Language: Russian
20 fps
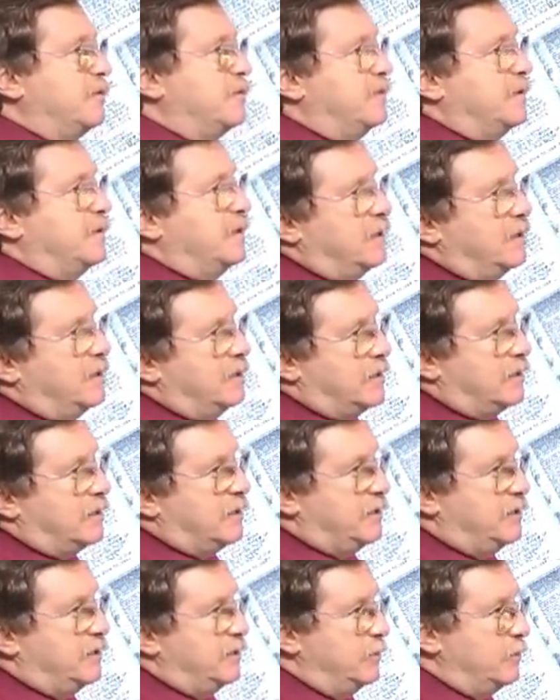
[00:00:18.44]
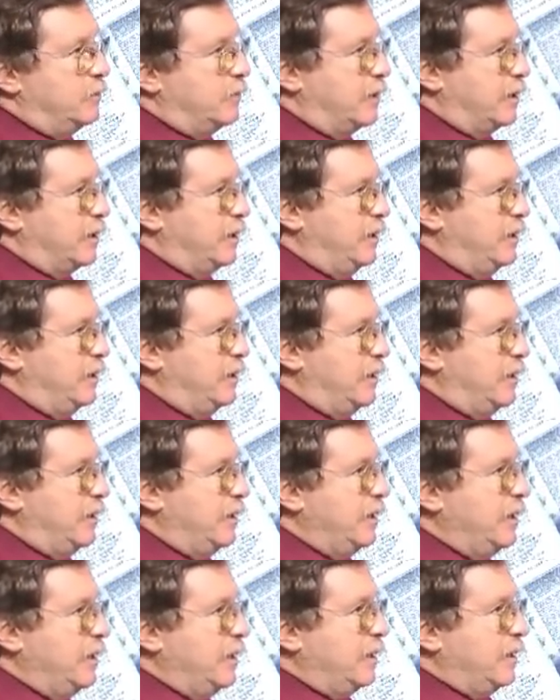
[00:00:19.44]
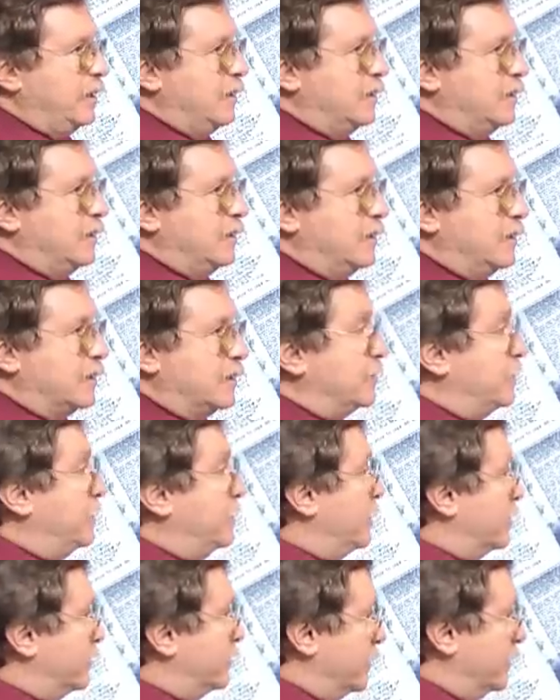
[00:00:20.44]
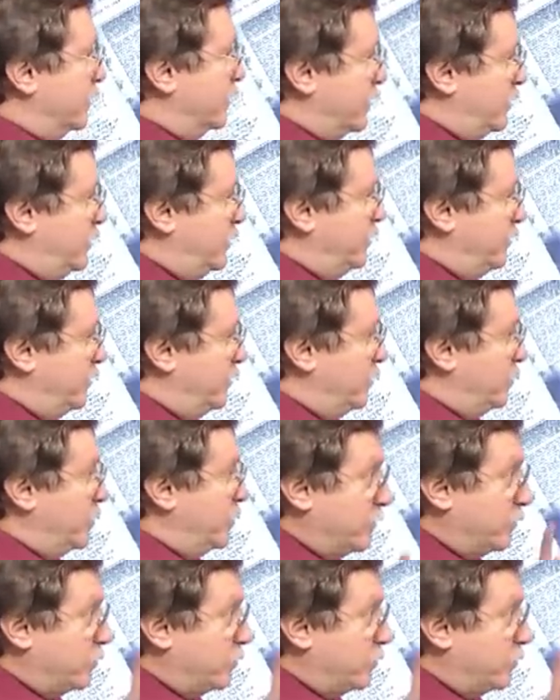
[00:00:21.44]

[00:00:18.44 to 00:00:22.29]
в э, России и Украине, экс-директор «Натив». Вы меня в